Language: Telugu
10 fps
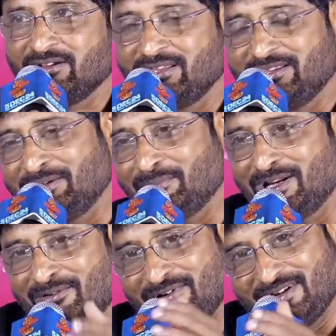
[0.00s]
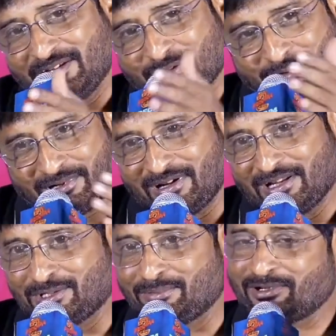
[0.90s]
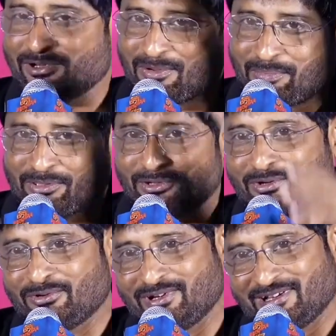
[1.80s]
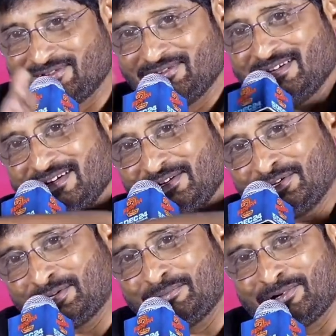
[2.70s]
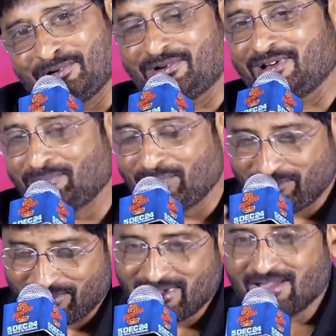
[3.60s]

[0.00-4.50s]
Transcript: ఏం లేదండి భలే వాళ్ళు ఎగ్జిబిటర్లు ఎగ్జిబిటర్లో పెద్దవాళ్ళు ఉన్నారు డిస్ట్రిబ్యూటర్లు ఉన్నారు మేము